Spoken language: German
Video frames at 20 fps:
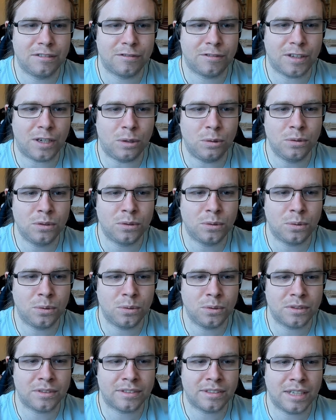
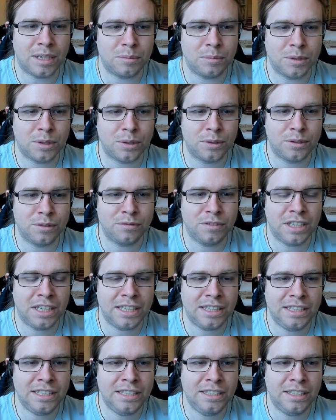Frauenkurzname könnte wieder
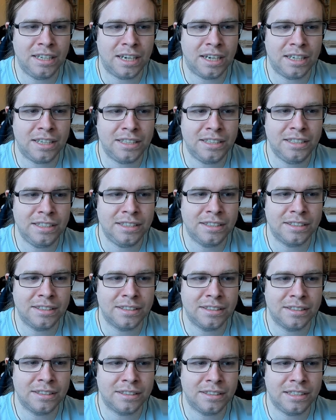Ina,
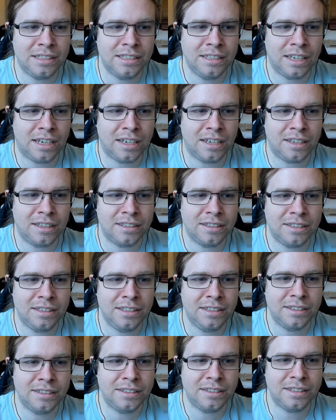Ide, Ina,
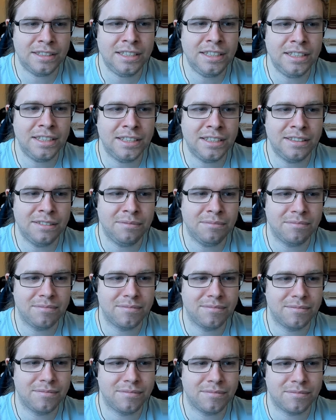Ide, Ine,
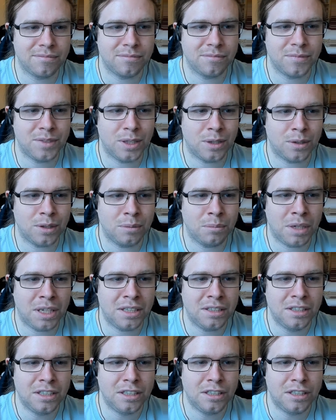wie auch immer.